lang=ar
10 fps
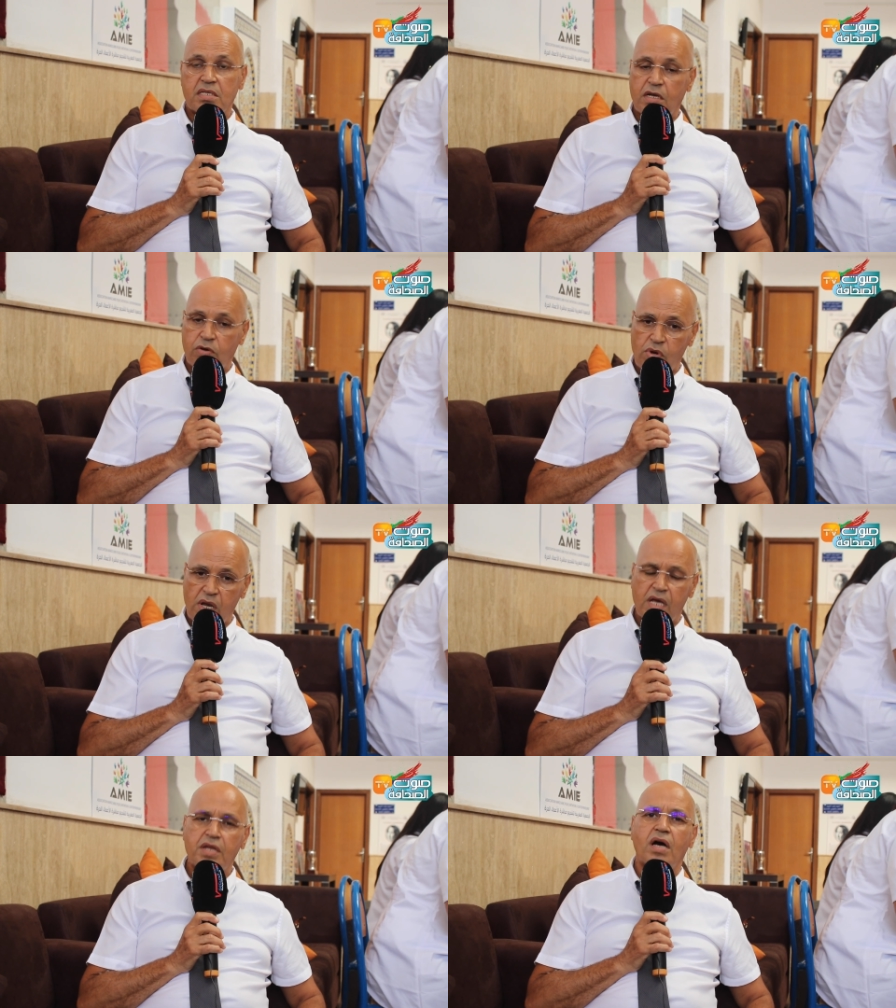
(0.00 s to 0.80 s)
هنا
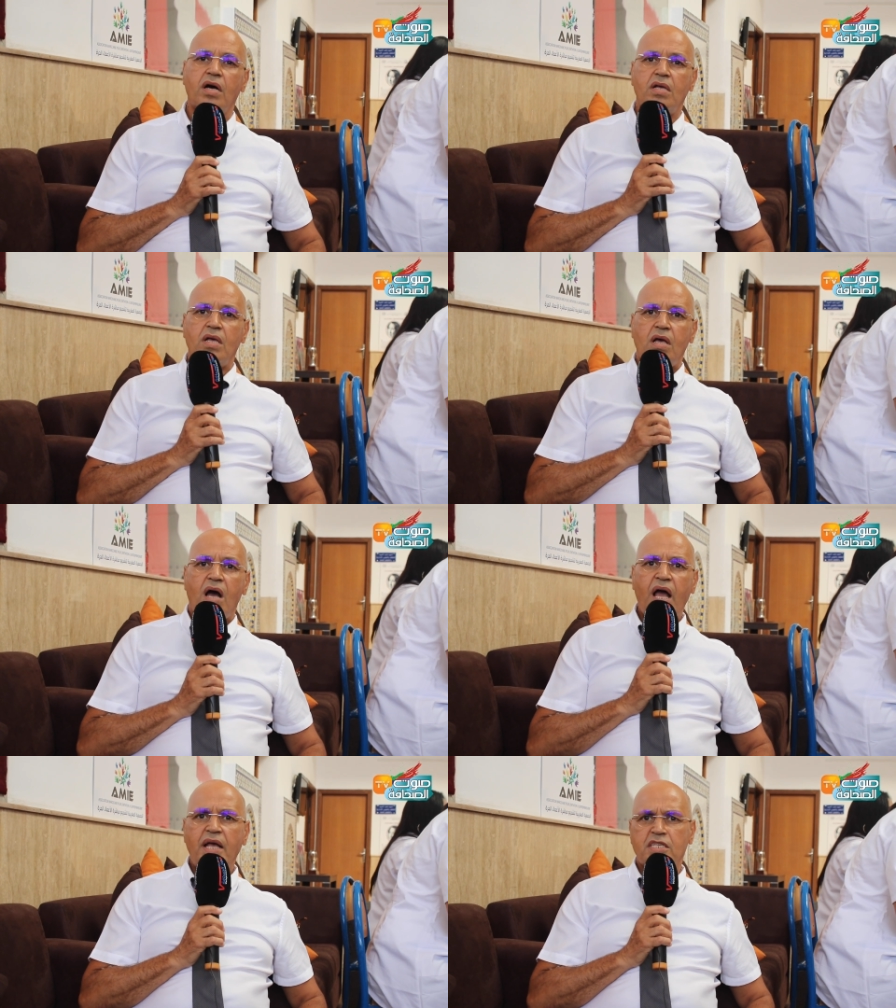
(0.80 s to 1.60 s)
الكليه هنا
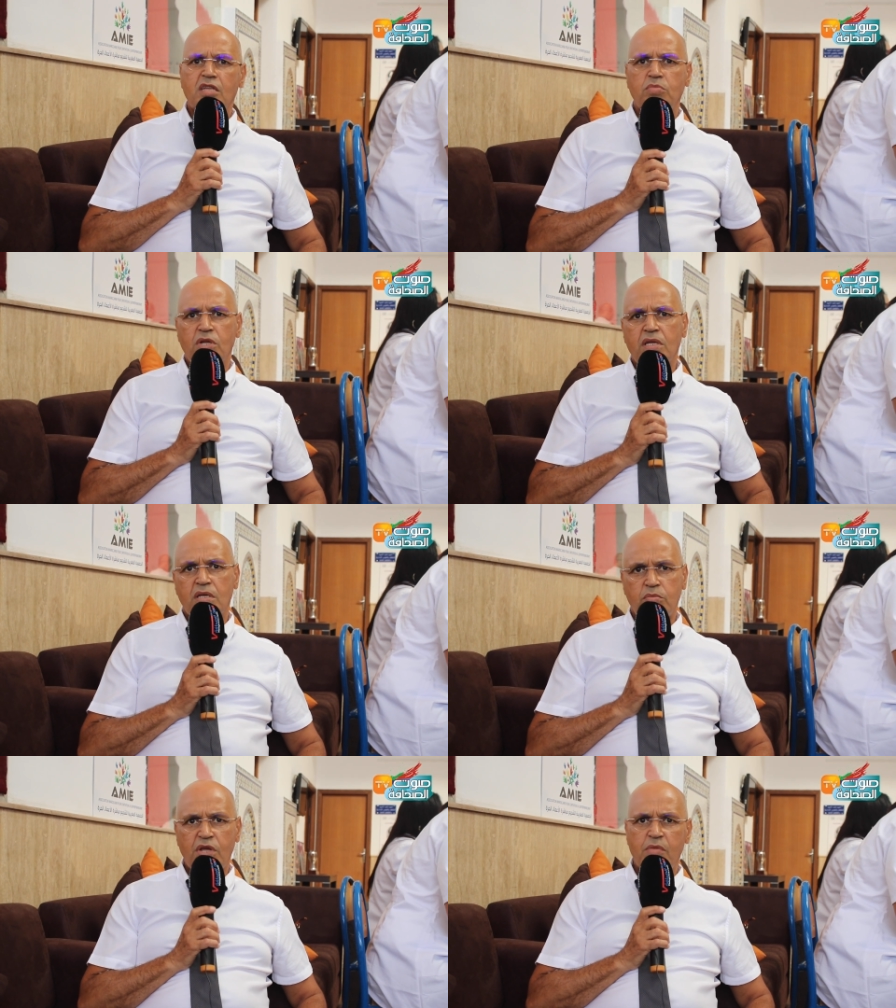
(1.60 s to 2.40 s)
احسن من
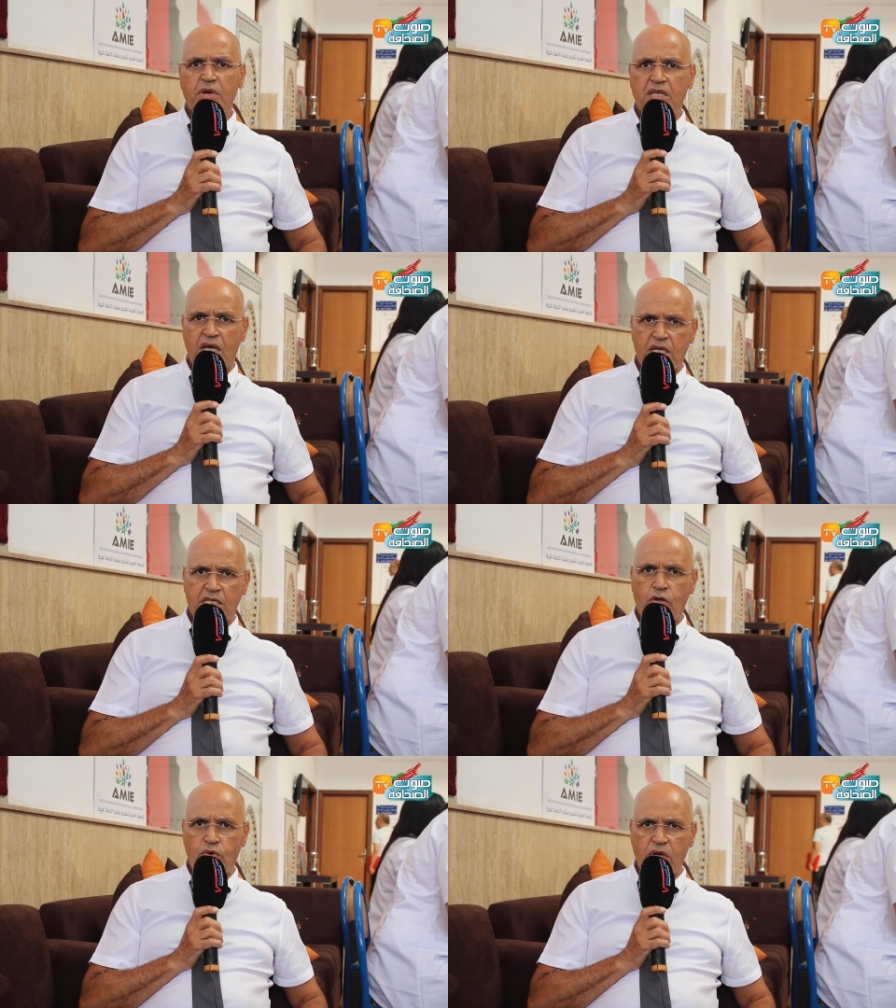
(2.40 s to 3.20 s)
من
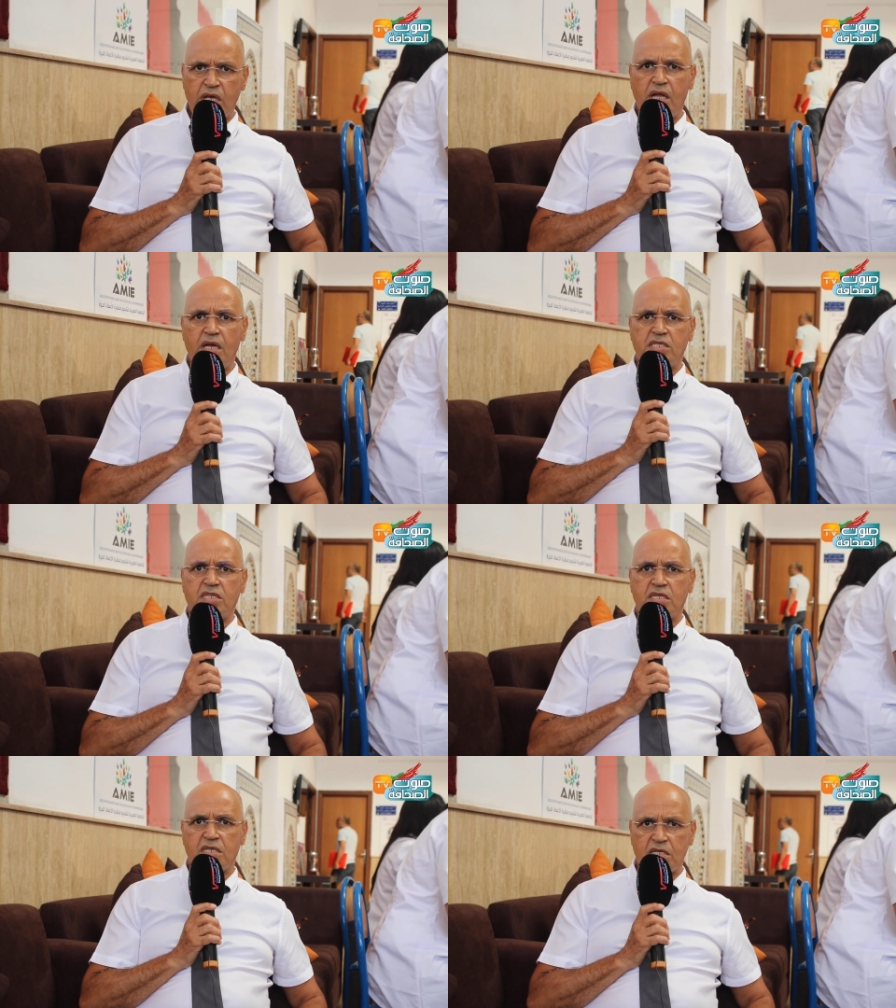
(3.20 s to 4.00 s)
المدارس العليا
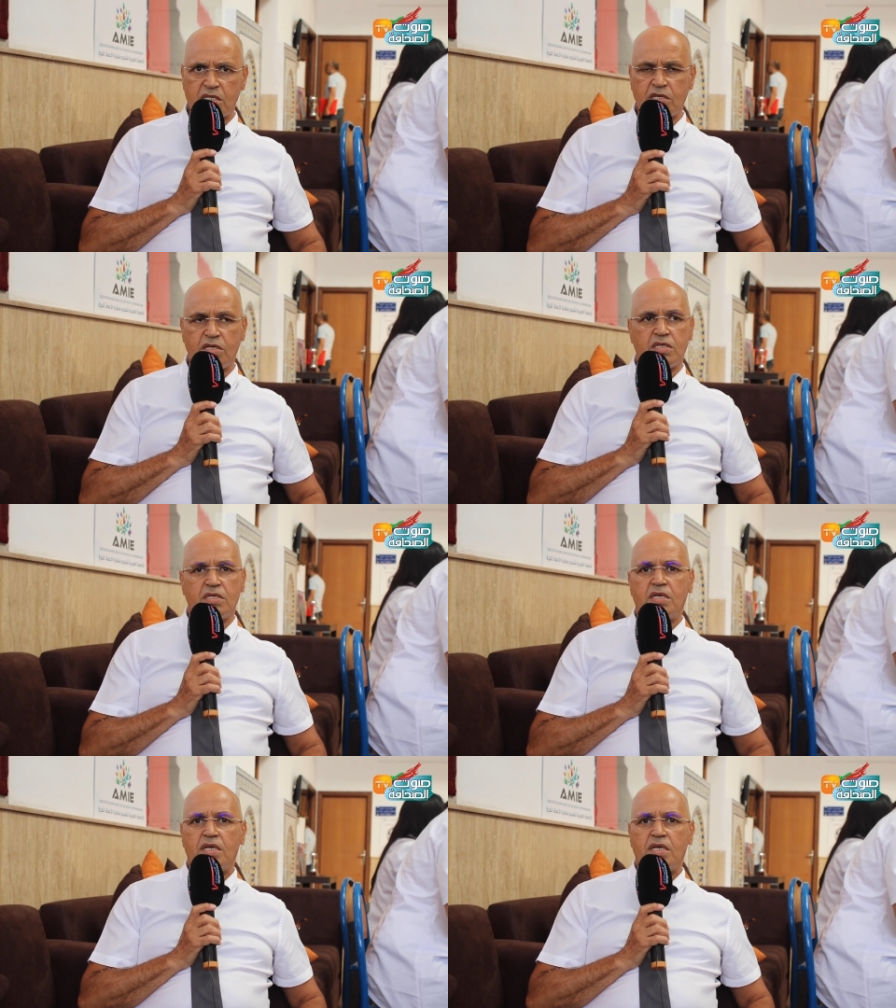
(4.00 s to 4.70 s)
التي آه،